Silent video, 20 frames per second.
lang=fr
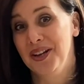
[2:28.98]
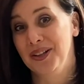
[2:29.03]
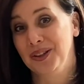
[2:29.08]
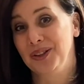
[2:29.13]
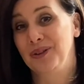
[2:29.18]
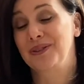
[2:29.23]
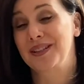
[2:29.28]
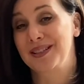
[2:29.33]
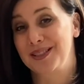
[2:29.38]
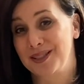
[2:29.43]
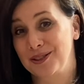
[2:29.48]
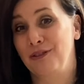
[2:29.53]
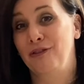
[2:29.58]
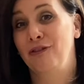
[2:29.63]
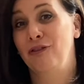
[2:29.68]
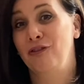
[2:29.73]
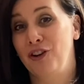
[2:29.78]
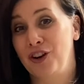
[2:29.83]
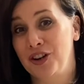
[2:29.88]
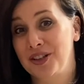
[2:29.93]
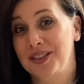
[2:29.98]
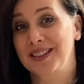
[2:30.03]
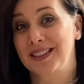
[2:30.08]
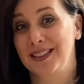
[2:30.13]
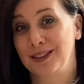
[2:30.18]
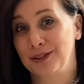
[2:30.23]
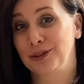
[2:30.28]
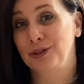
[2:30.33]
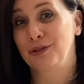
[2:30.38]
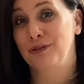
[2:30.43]
Donc, ils sont
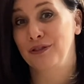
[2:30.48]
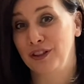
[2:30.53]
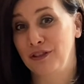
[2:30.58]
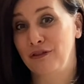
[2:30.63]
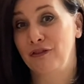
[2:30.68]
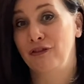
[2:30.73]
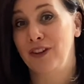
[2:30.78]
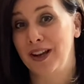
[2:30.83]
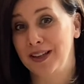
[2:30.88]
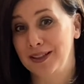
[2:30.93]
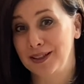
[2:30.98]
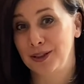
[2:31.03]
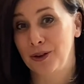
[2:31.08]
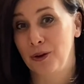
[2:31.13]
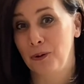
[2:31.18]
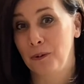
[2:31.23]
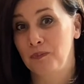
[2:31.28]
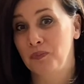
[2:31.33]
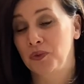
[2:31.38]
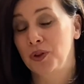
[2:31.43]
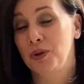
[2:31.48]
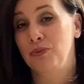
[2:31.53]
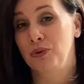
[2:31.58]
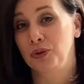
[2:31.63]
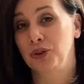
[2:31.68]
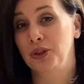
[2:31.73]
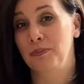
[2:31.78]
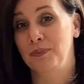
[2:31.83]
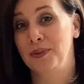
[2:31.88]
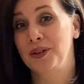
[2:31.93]
forcés de trouver une façon pour
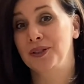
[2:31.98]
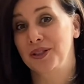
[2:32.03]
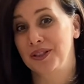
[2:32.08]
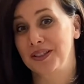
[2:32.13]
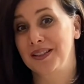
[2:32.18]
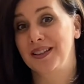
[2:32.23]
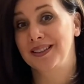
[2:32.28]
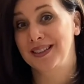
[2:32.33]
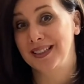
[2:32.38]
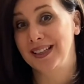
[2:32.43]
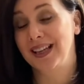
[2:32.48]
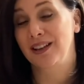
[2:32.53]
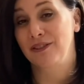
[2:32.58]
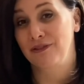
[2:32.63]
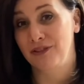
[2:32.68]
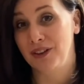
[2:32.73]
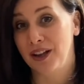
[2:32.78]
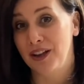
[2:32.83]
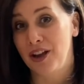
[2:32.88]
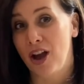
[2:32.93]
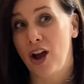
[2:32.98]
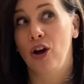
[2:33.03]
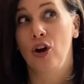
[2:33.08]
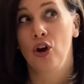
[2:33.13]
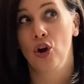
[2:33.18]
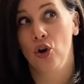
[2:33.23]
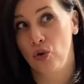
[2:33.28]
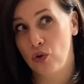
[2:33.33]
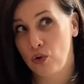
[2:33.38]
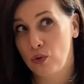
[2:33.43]
ne pas se sentir
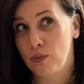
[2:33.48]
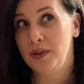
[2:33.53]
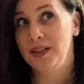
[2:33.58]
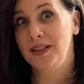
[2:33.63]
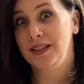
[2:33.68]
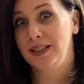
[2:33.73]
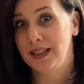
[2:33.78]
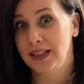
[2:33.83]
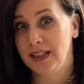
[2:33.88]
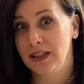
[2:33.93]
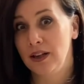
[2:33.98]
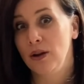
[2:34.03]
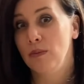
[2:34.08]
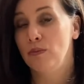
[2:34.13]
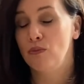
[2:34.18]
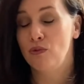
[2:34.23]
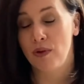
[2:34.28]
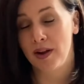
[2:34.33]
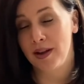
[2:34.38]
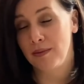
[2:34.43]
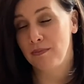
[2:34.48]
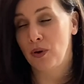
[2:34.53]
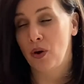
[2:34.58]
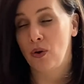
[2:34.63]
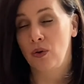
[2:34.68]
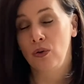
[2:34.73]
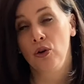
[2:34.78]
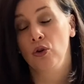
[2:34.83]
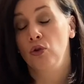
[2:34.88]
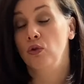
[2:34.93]
inférieur, oublié, moins
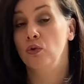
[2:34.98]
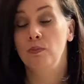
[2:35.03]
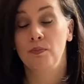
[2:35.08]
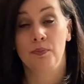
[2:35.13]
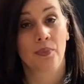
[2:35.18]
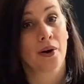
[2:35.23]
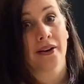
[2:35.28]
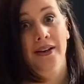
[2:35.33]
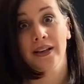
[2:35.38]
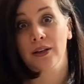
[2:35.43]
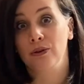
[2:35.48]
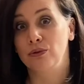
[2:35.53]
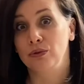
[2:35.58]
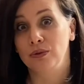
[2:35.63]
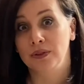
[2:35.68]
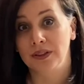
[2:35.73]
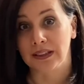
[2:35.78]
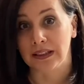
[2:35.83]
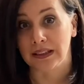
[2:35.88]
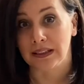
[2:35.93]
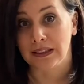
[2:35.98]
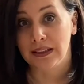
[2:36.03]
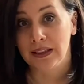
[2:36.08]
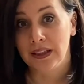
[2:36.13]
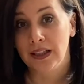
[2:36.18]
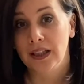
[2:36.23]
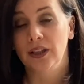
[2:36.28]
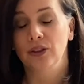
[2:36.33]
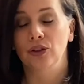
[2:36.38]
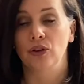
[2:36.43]
bon ou pas écouté.
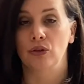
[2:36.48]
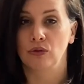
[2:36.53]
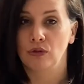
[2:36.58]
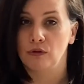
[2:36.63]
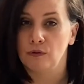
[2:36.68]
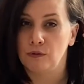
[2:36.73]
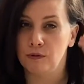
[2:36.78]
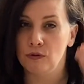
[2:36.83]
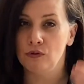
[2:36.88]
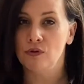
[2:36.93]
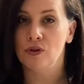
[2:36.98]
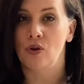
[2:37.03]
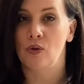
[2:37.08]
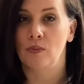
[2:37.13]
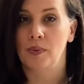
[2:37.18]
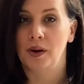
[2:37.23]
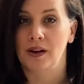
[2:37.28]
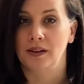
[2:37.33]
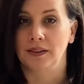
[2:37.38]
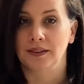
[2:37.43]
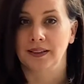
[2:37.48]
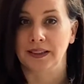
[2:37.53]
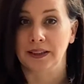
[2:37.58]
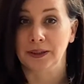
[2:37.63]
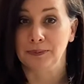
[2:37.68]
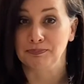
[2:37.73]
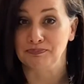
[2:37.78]
Donc, vous comprendrez